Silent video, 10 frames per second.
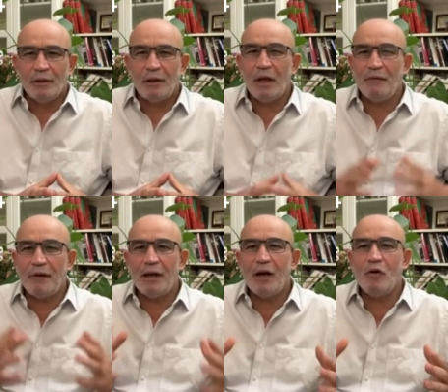كيف
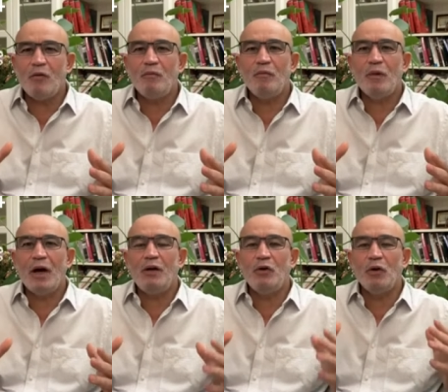لهم
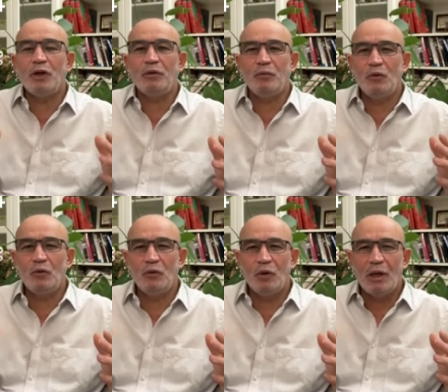أن
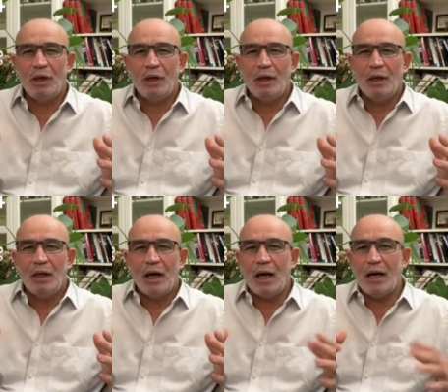يقدموا
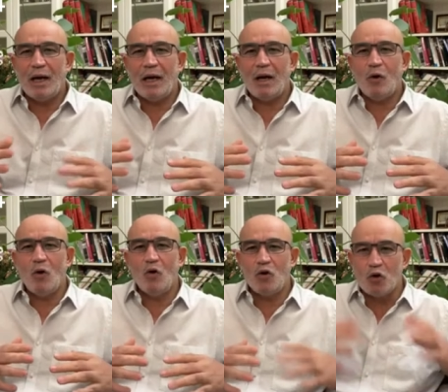على
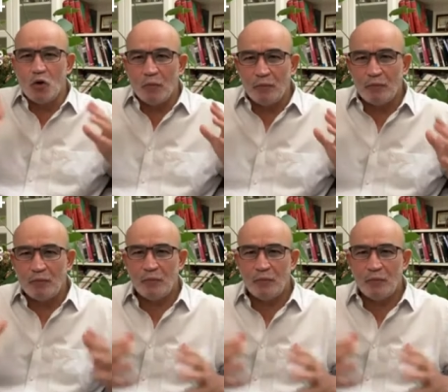هجوم